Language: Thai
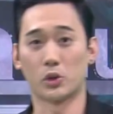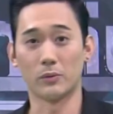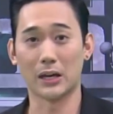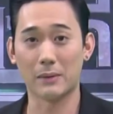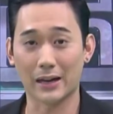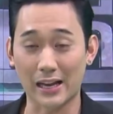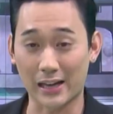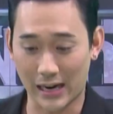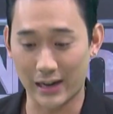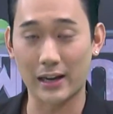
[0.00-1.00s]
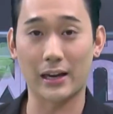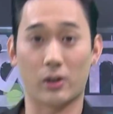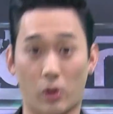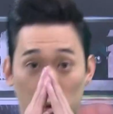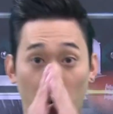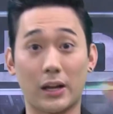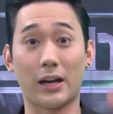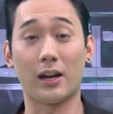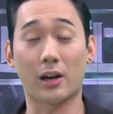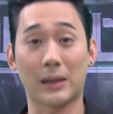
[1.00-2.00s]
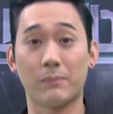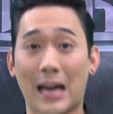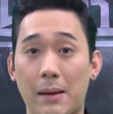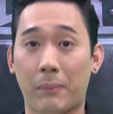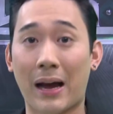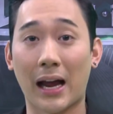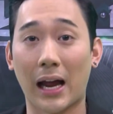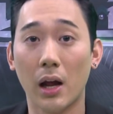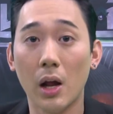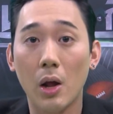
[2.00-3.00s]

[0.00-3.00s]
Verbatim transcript: ผู้ชมเดินมาใกล้ๆนะฮะขอโทษนะฮะแล้วก็ทำหน้าแบบฮ่าๆ